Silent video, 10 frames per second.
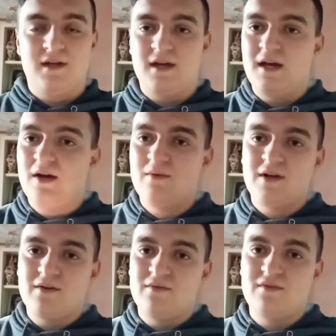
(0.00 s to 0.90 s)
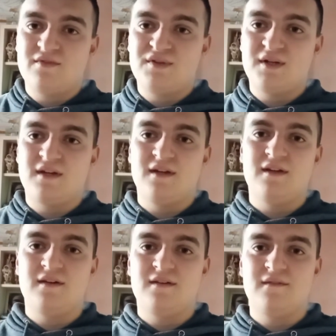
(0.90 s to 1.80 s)
che è una corsa
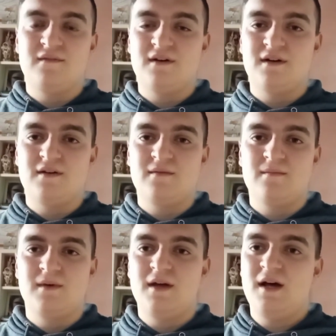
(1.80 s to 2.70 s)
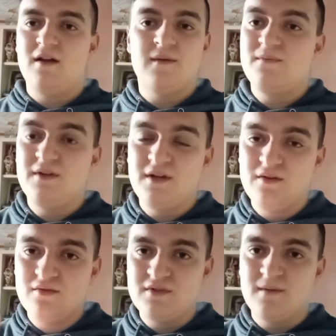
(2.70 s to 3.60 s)
che si fa... Allora, chi
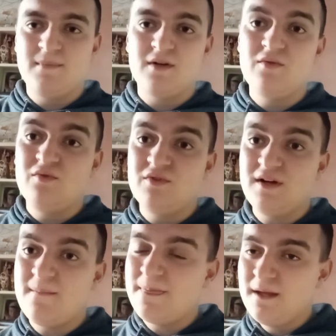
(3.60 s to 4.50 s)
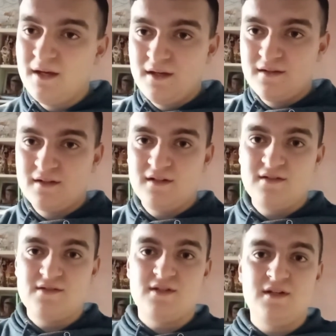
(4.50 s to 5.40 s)
non lo sa, Pergusa sta in
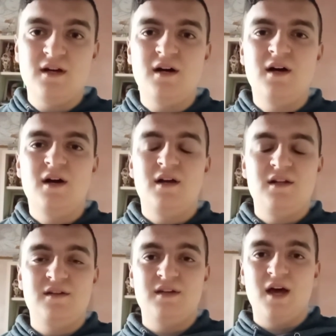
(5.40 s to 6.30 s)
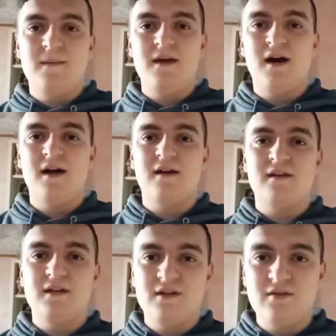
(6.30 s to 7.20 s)
Sicilia, insieme a
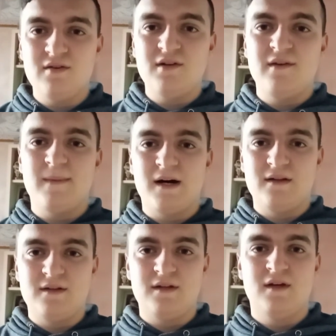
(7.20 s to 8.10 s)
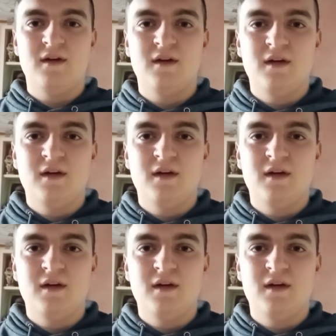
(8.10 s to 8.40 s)
Enrico Grimaldi,